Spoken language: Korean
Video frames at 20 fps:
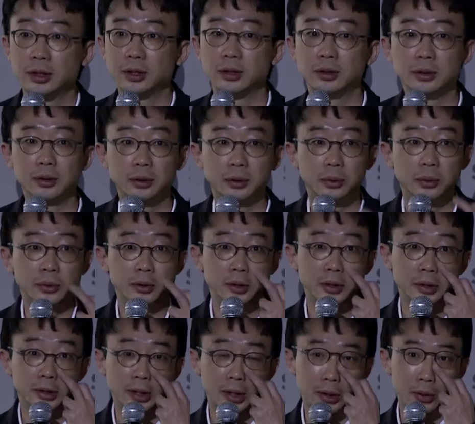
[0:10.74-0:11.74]
사실
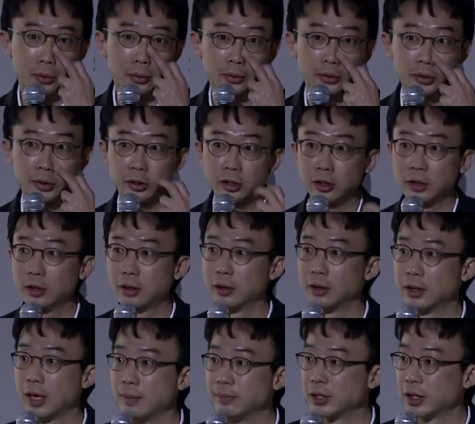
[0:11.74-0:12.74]
오늘 이렇게
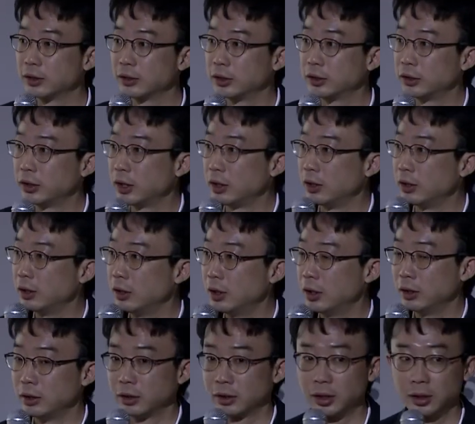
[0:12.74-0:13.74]
오셔서 감사드리고요.
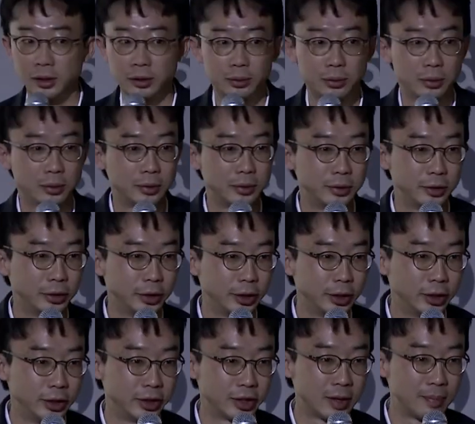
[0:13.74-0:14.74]
이렇게 또
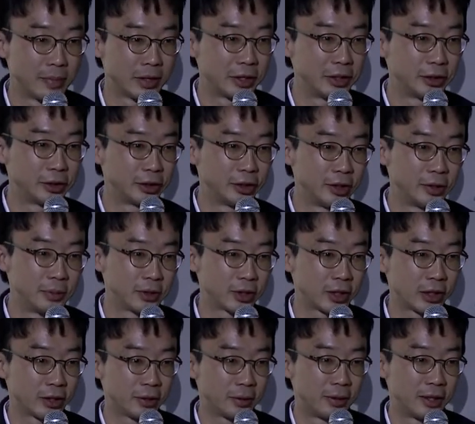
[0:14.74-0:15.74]
인사말을 드리려면
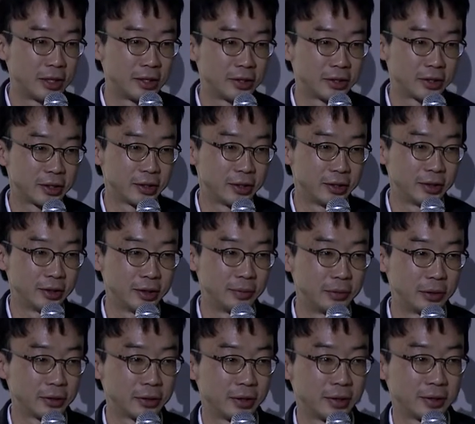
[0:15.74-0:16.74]
스타트 얼라이언스
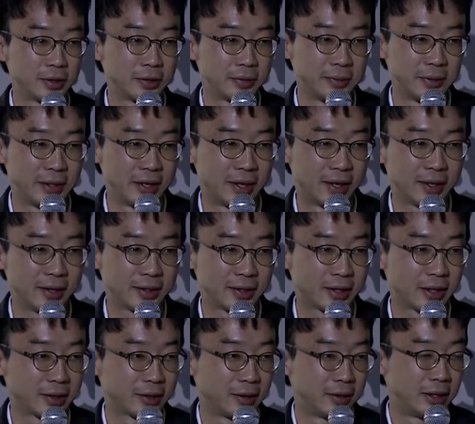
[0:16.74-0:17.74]
임종세 부장님이야
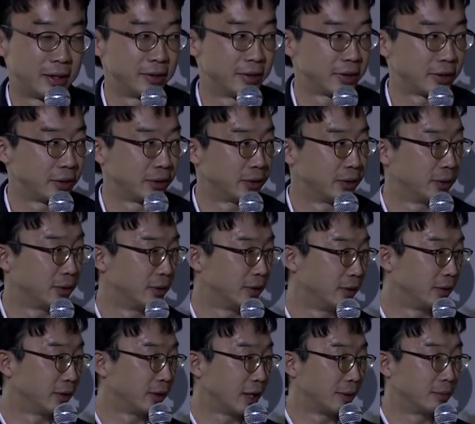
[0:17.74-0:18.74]
스타트 얼라이언스 그리고
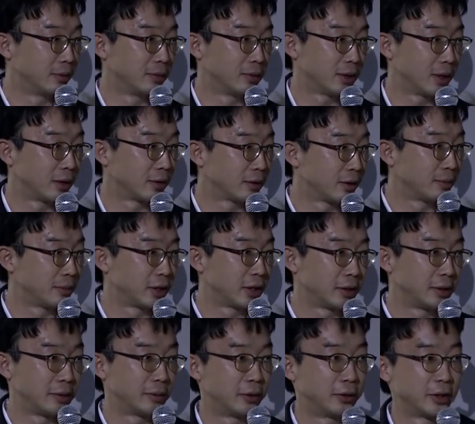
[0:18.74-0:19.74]
우리 양, 양상
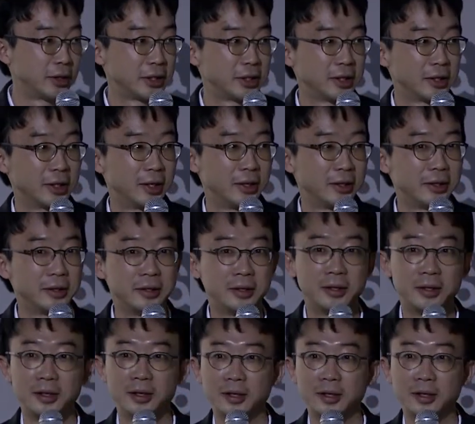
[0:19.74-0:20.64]
부장님 어디 계시는가요?